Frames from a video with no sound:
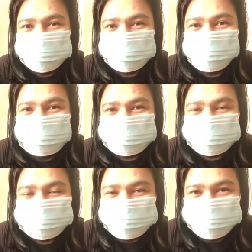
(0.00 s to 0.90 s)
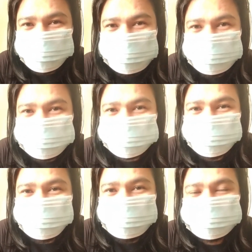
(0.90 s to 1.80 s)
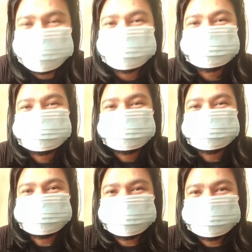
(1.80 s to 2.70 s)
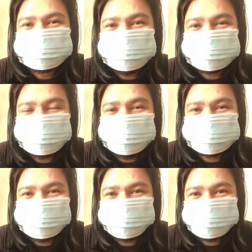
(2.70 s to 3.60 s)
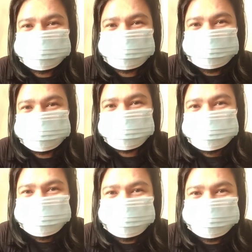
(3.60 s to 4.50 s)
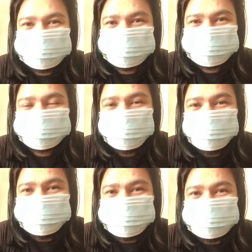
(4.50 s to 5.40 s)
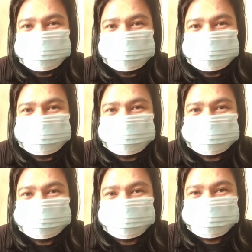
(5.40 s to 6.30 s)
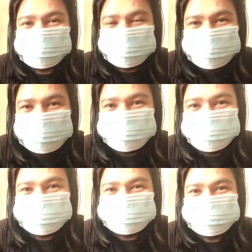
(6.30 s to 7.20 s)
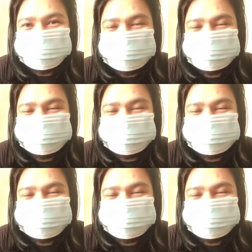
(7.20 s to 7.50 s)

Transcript: COVID-19 dito sa ating bansa. So bago tayo mag-start guys, uh, sa mga hindi pa po